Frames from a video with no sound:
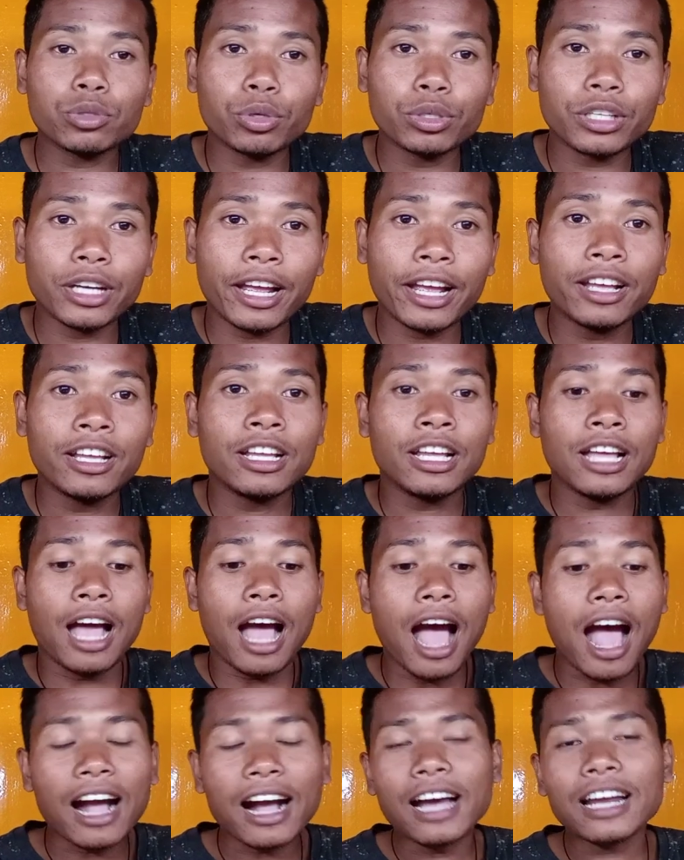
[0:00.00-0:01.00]
सोच रहा है
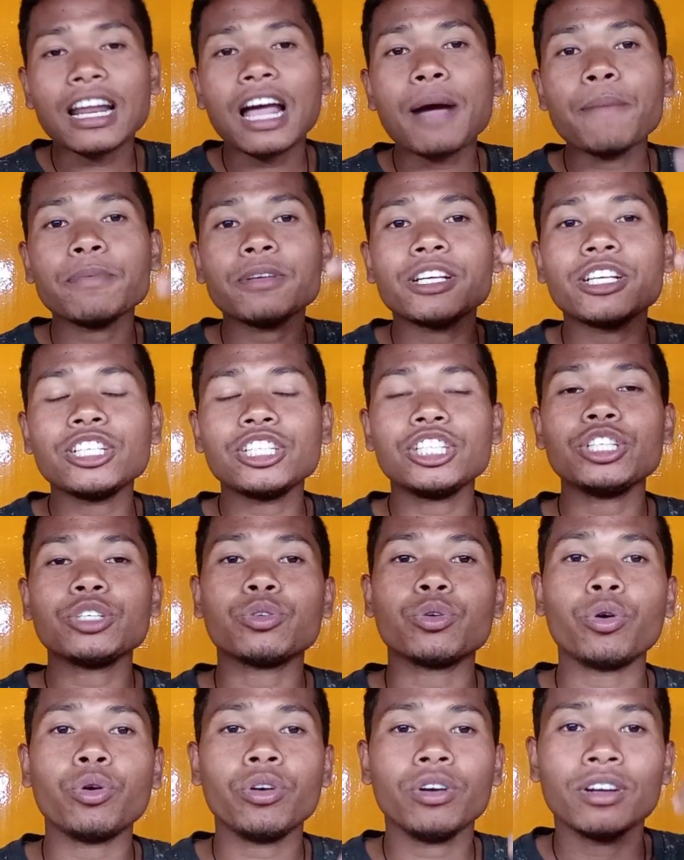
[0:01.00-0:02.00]
अगर हम किसी
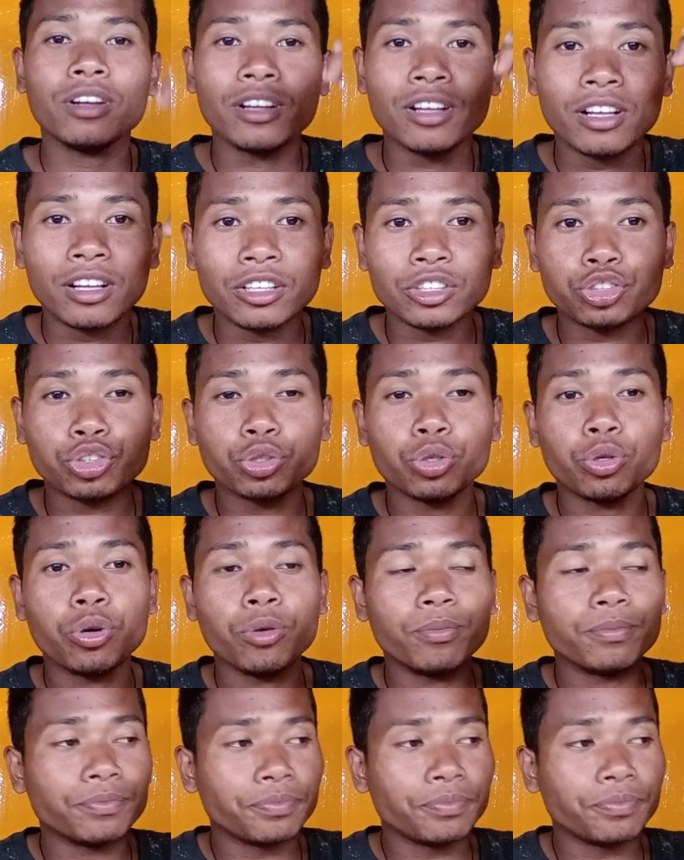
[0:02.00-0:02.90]
को जो